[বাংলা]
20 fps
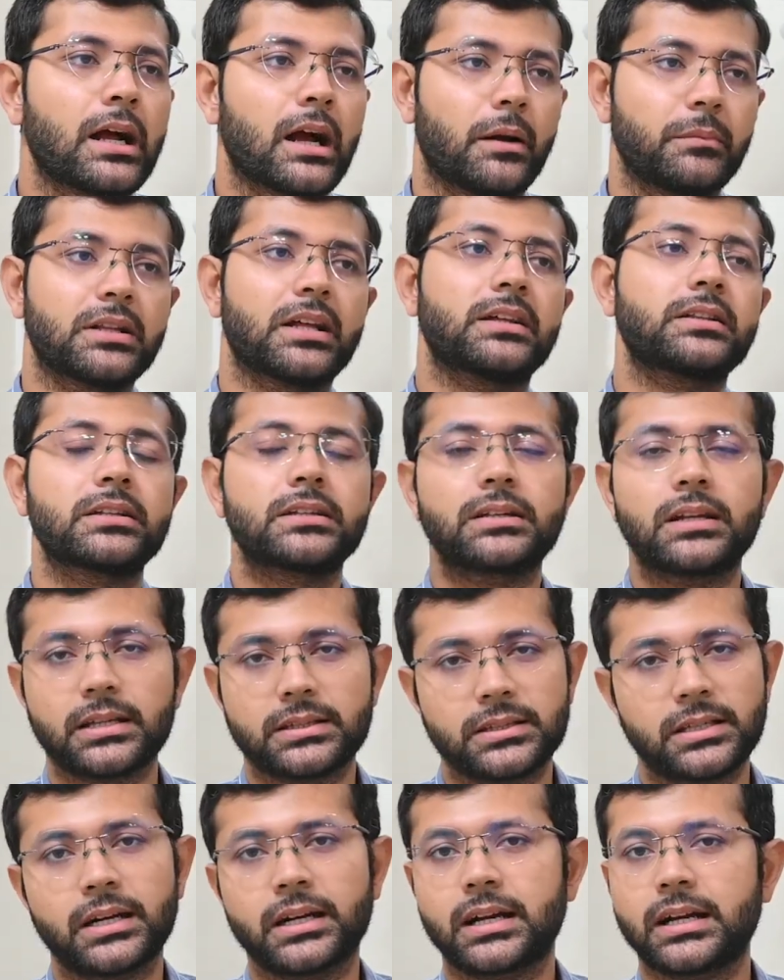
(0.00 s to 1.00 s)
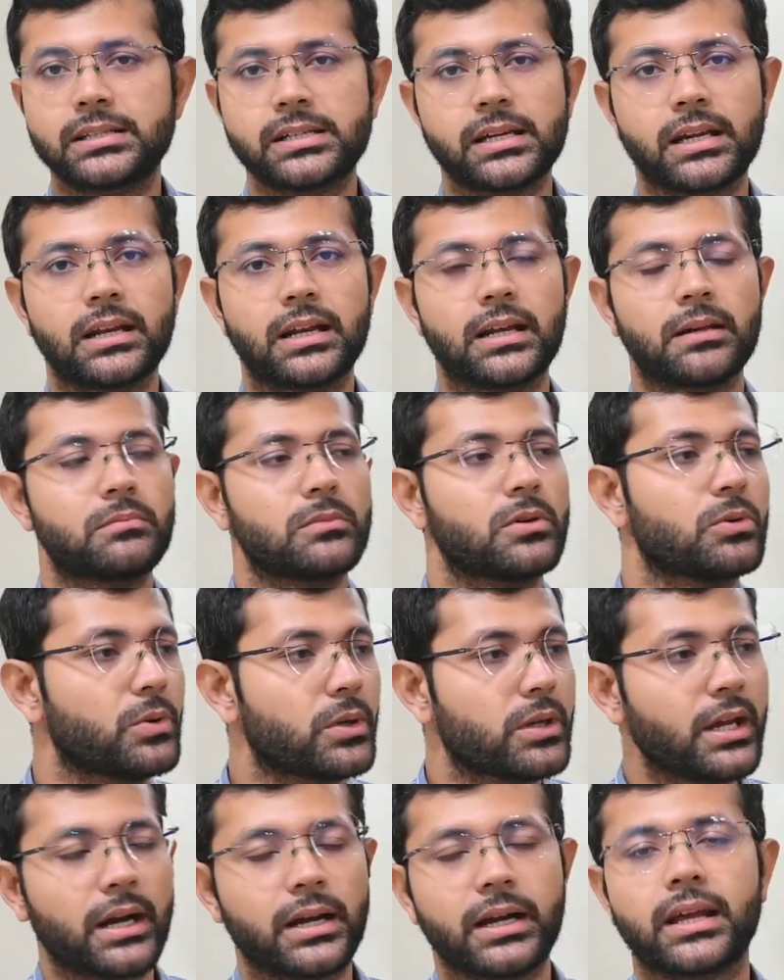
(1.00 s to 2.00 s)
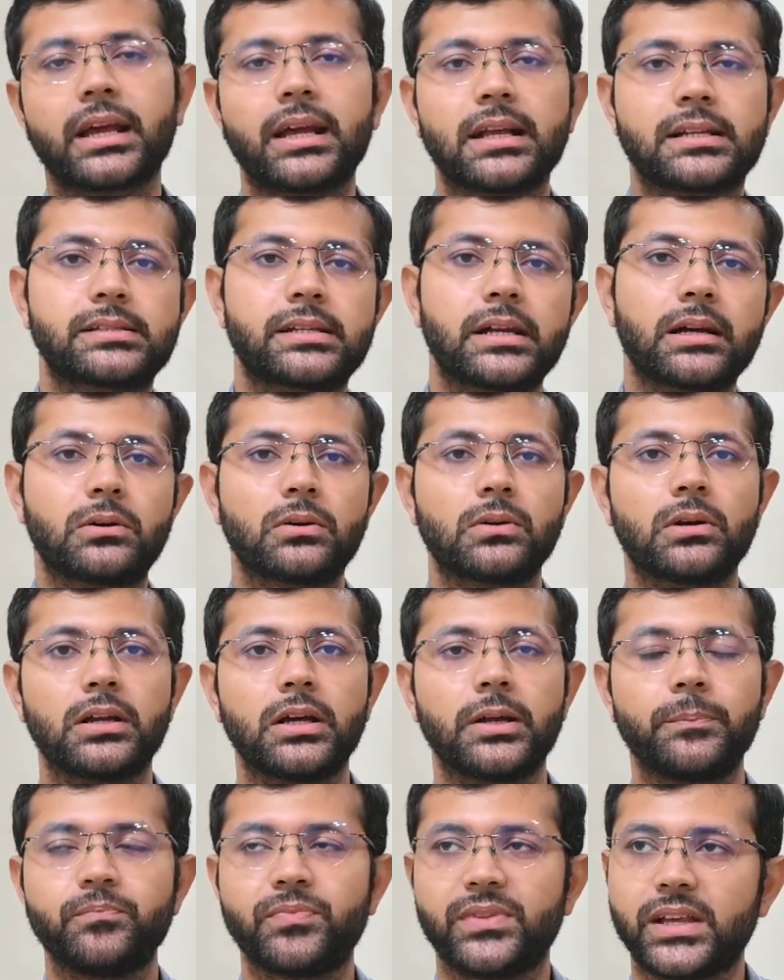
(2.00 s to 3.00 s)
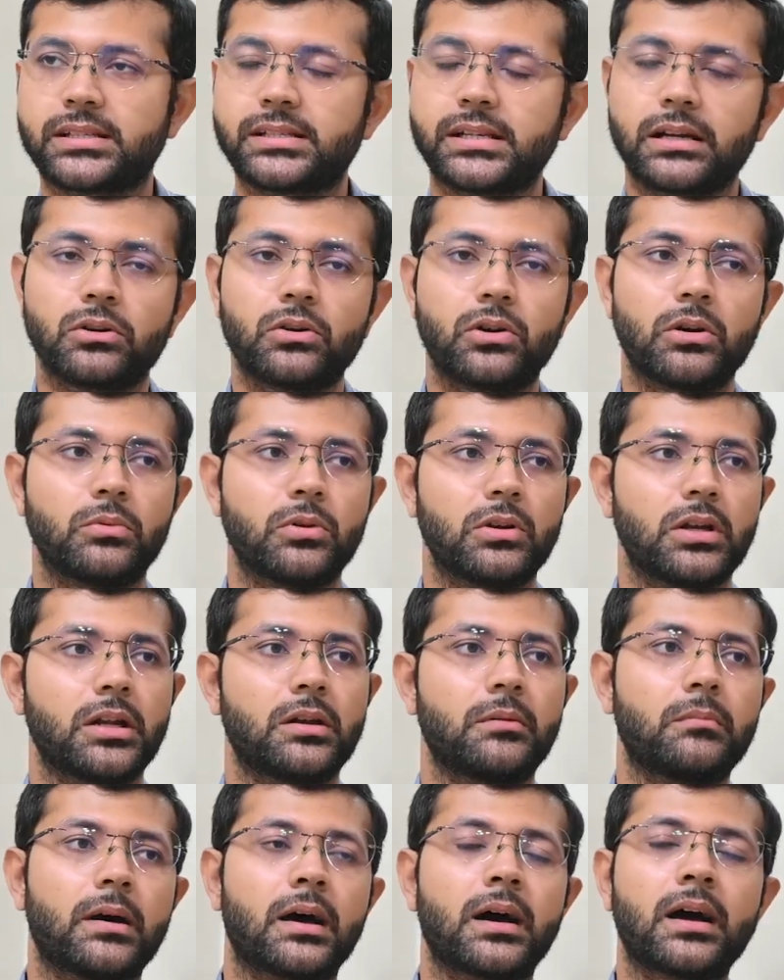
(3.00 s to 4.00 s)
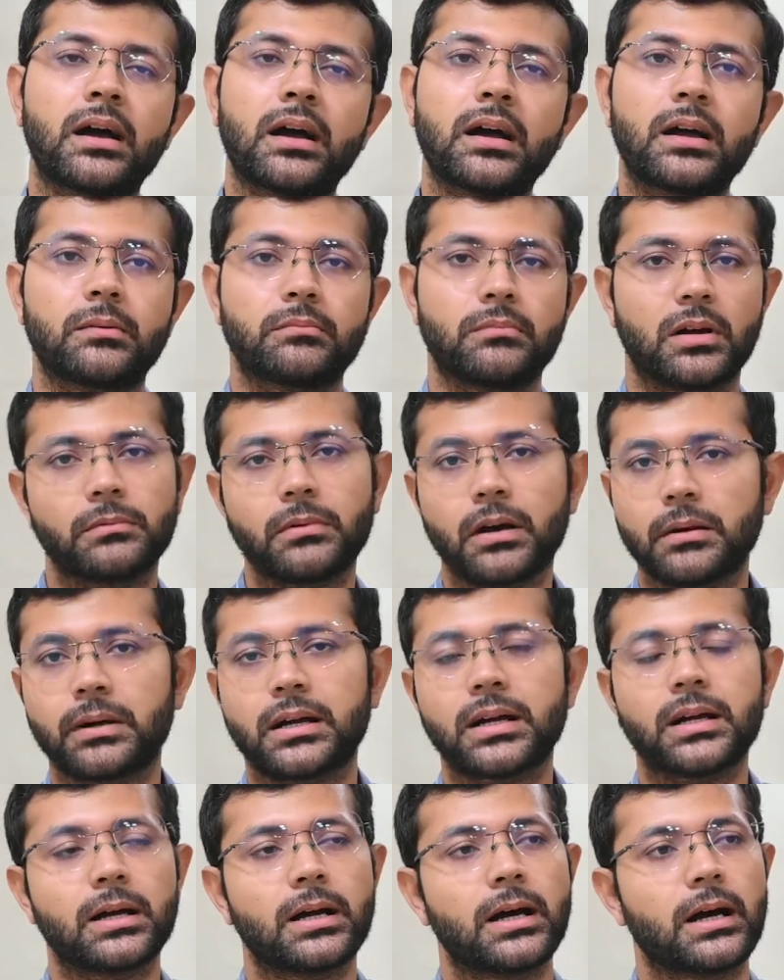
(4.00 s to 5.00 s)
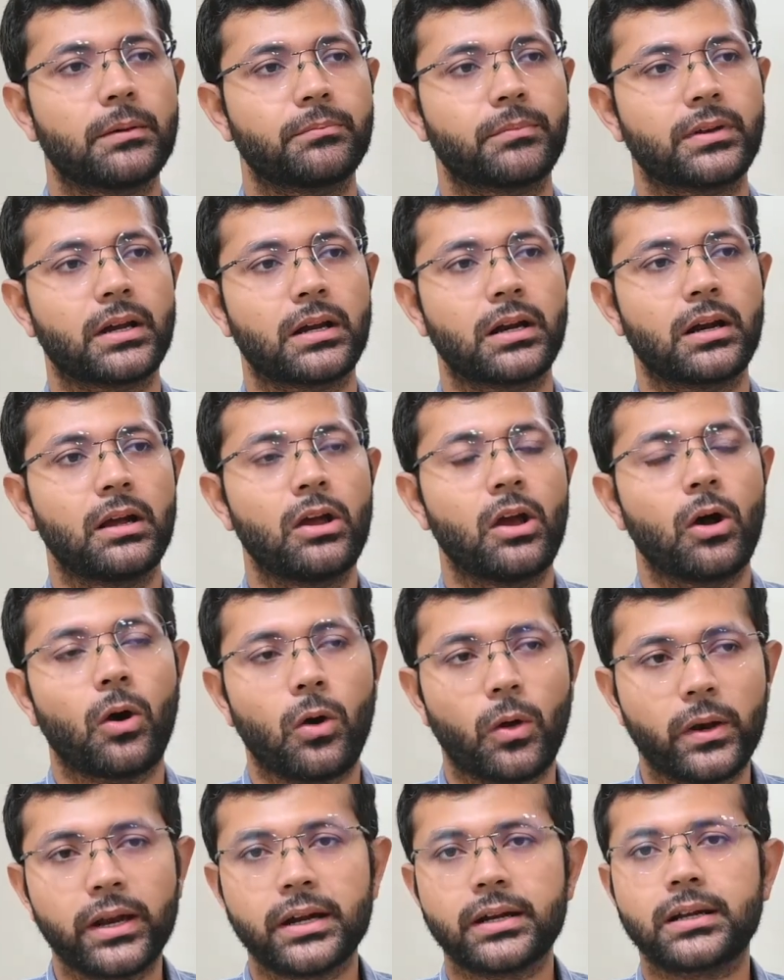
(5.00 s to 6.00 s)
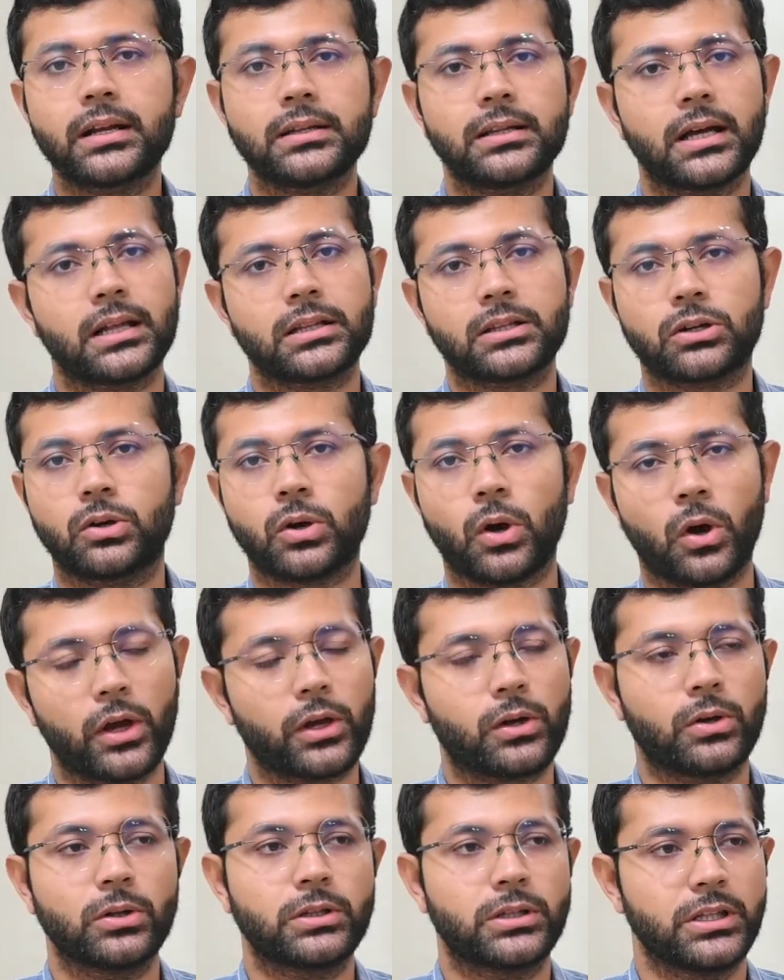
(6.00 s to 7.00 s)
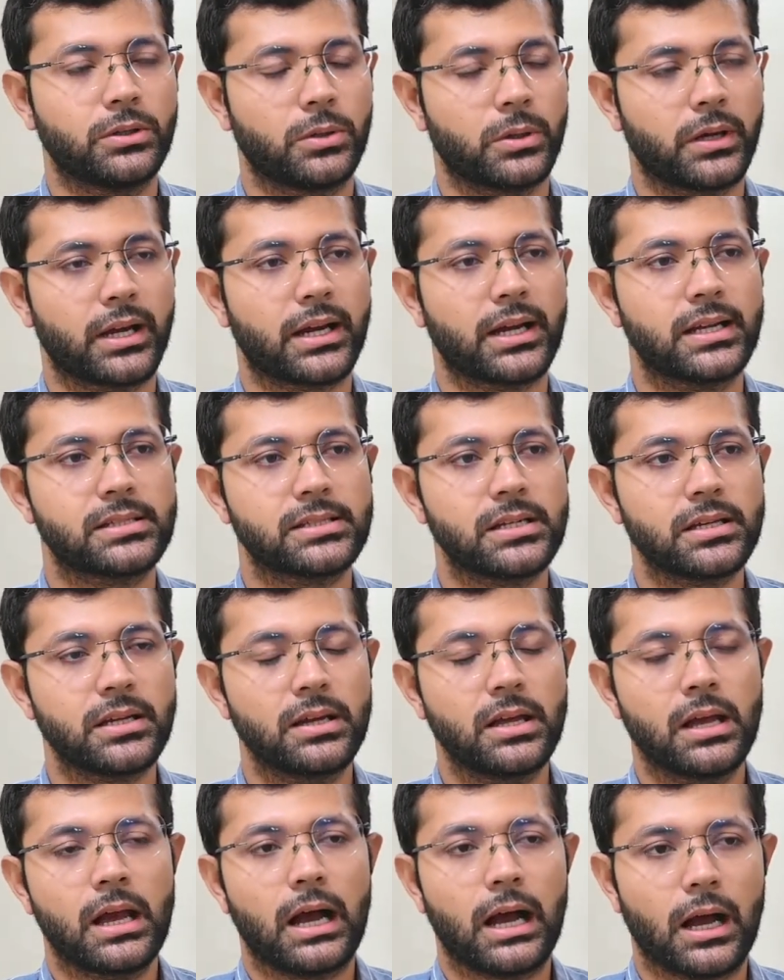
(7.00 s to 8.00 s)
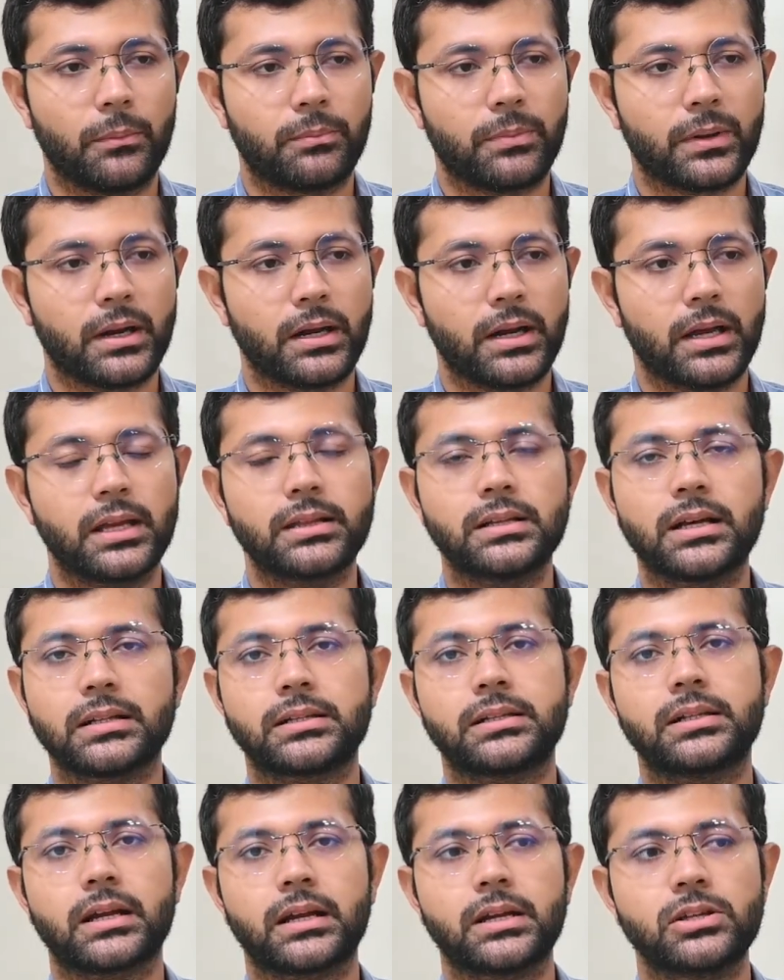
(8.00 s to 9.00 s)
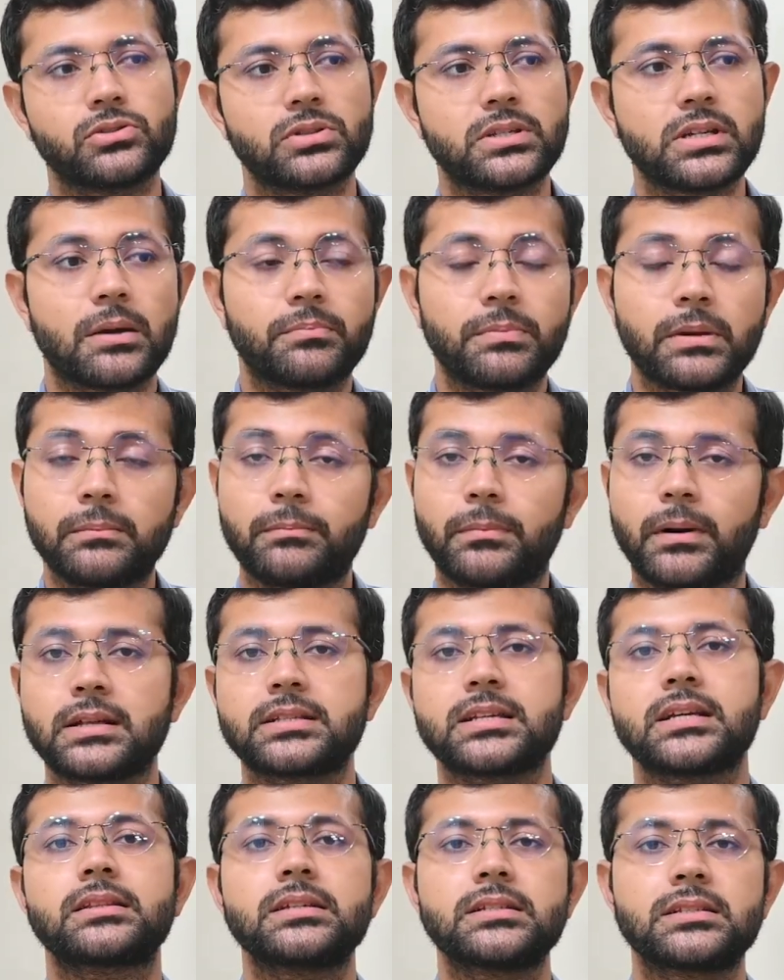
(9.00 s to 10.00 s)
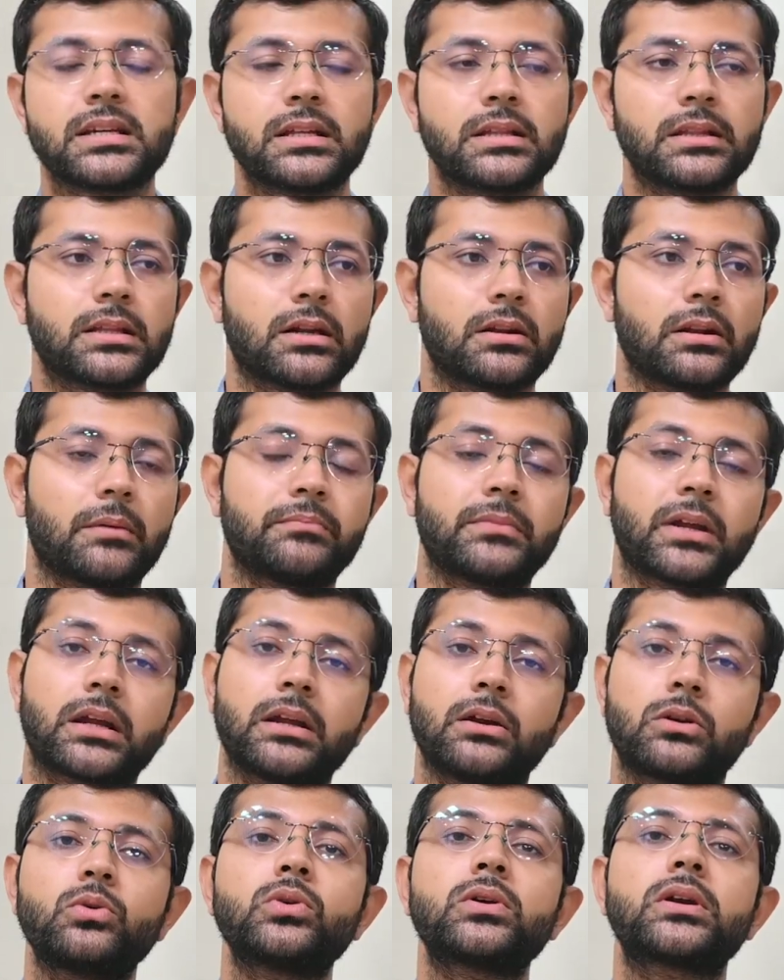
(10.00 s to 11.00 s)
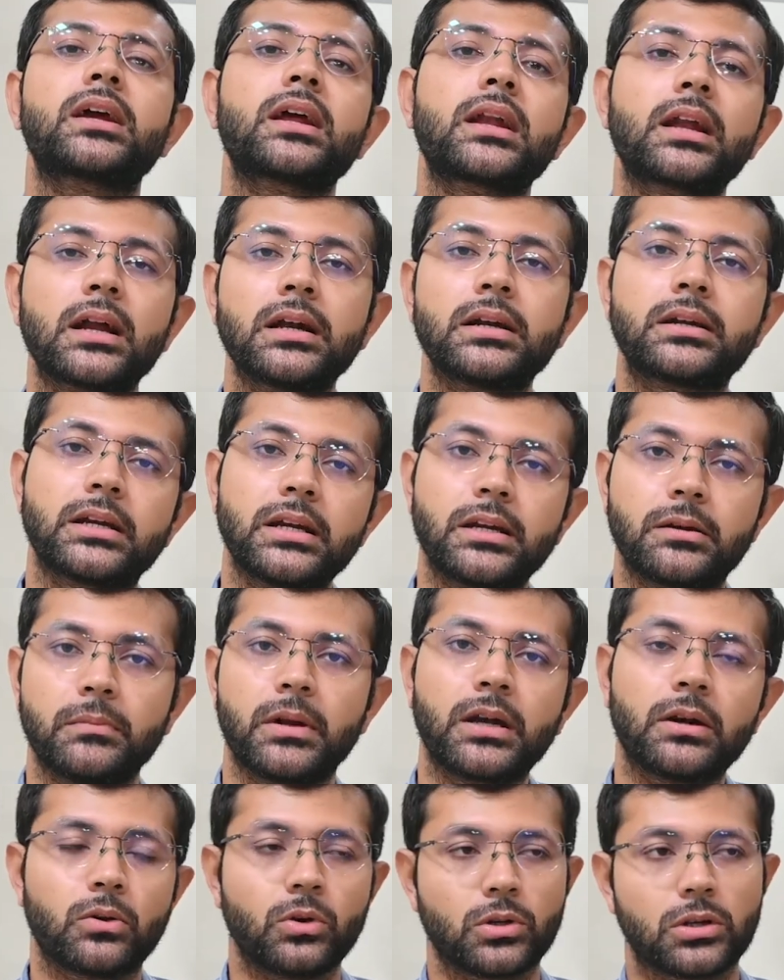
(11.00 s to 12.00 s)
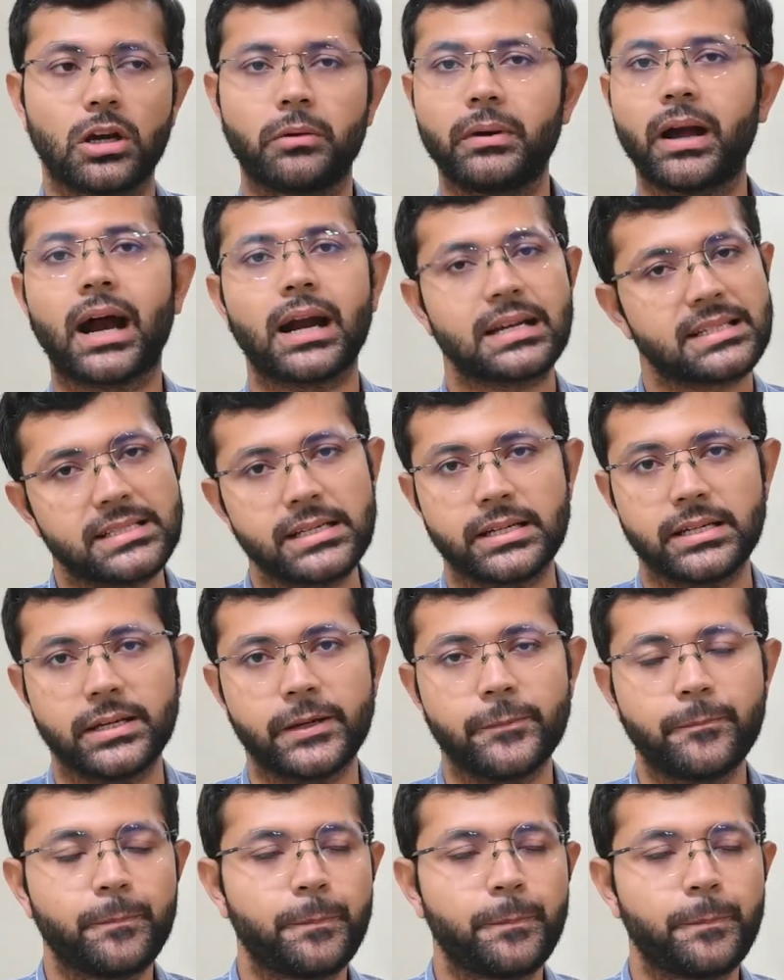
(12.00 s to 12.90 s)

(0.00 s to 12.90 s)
আমি দাঁতের ডাক্তারের কাছে গেলাম উনি একটা এক্স রে করলেন এক্স রে করে বললেন মা বা বাবা আপনার অনেকটা দাঁত ক্ষয়ক্ষতি হয়ে গেছে আপনার এই দাঁতটাকে যদি আপনি বাঁচাতে চান তাহলে আপনাকে রুট ক্যানাল ট্রিটমেন্ট করতে হবে আরসিটি